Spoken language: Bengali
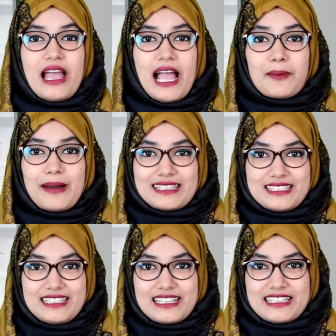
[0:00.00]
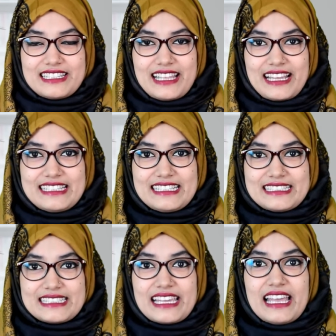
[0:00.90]
আর বাচ্চাদের ক্ষেত্রে দেখা যায়
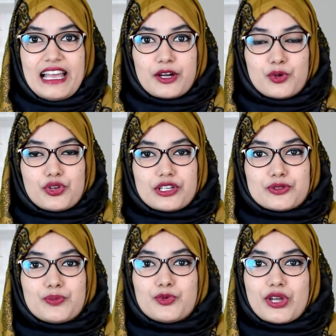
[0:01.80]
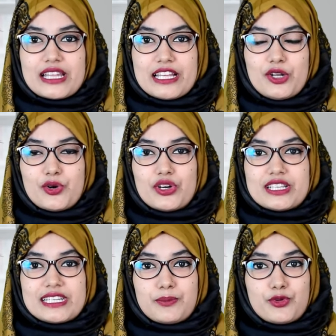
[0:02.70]
যে কোনো কিছু মুখে দিল
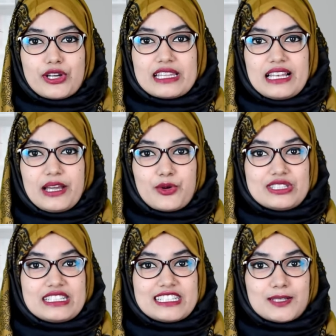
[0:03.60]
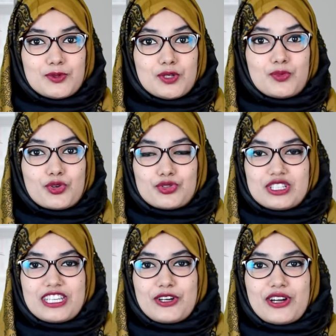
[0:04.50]
সে মুখে দিলে ওই জিনিসের প্রতি
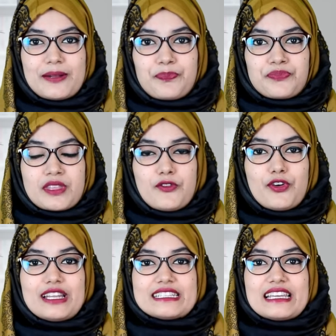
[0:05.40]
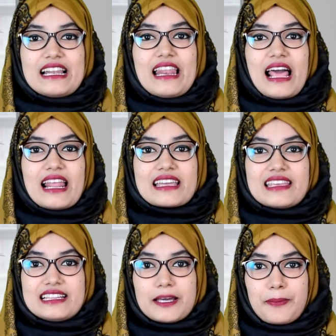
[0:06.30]
মনোযোগী হয় ফলে সে আর লালা
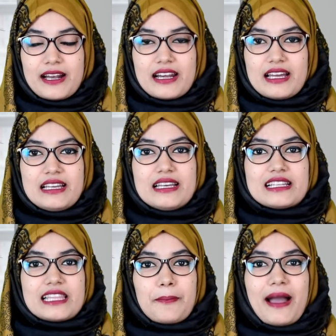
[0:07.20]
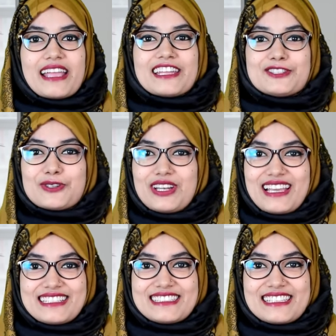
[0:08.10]
গিলতে পারে না তা বাহিরে চলে
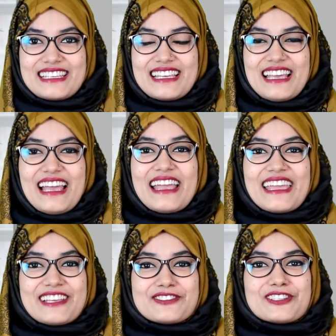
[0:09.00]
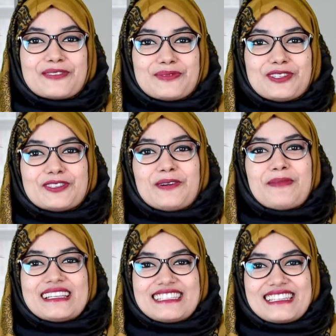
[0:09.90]
আসে এই জন্যই মূলত
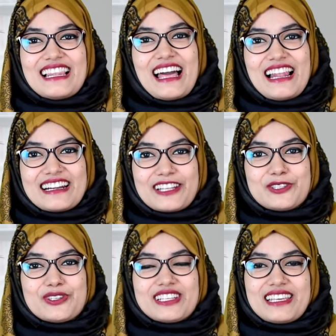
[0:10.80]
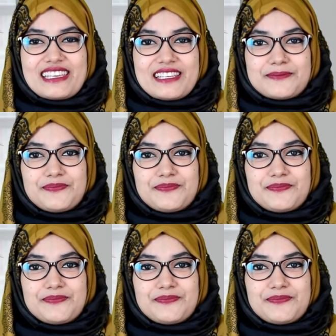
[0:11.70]
বাচ্চাদের লালাটা ঝরে থাকে